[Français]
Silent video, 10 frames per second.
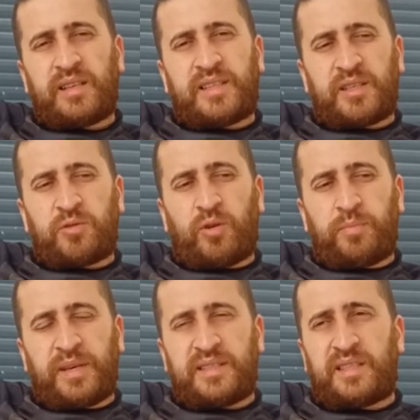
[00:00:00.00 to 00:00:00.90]
15 euros
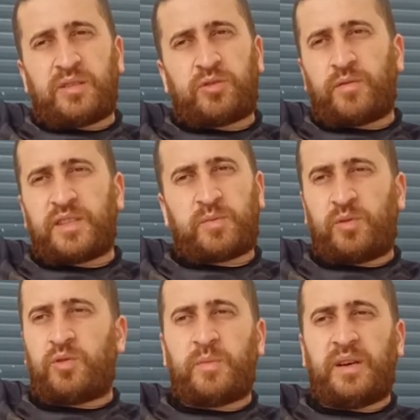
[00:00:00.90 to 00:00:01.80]
pièce, c'était des jeux vachement
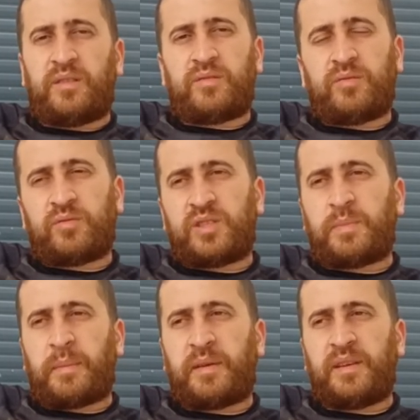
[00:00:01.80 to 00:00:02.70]
communs, donc j'ai
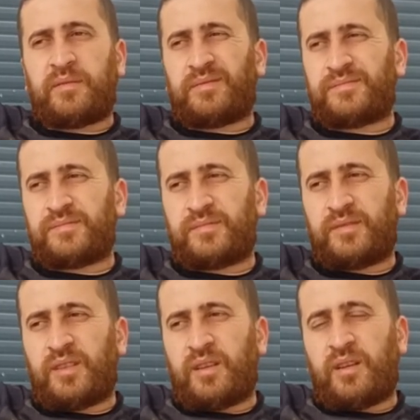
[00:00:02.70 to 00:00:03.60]
pas pris.
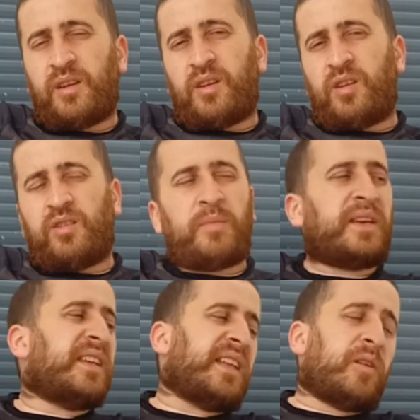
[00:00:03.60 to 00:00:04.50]
Le mec
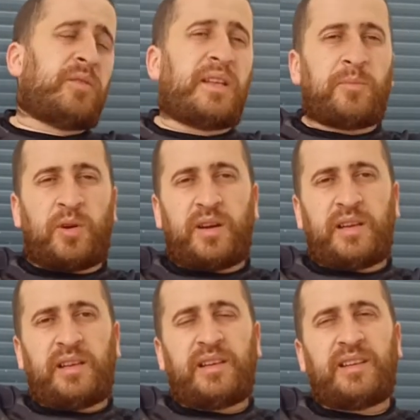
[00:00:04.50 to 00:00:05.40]
qui était à côté de moi,
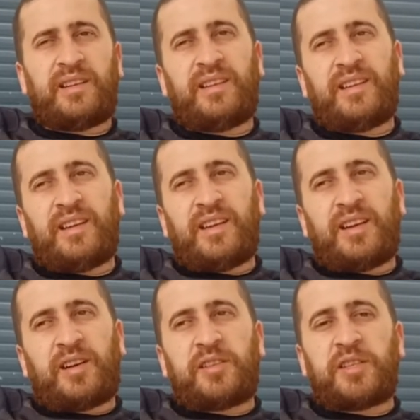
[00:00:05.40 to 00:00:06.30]
et
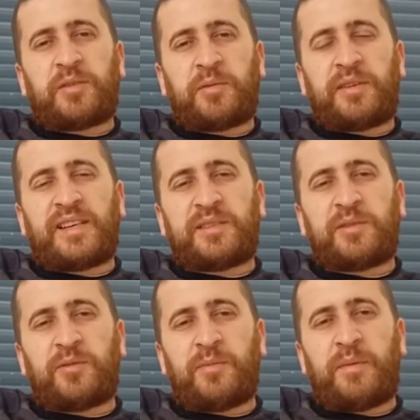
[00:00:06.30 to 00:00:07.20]
quand il a trouvé 15
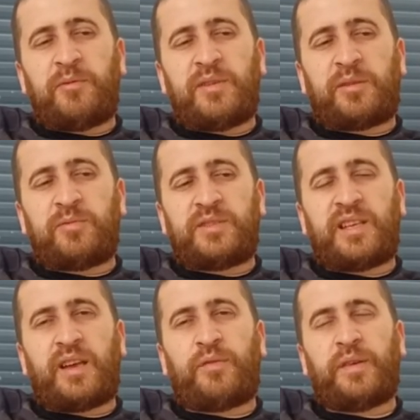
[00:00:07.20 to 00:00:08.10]
euros, même bah, lui, il a toussé,
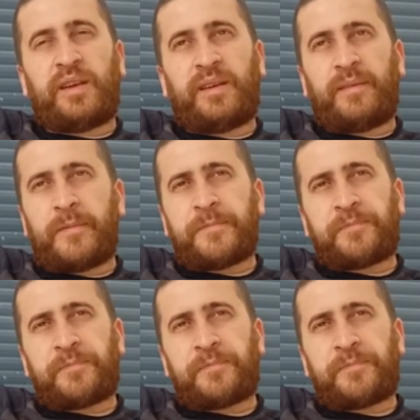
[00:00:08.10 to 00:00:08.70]
il a fait.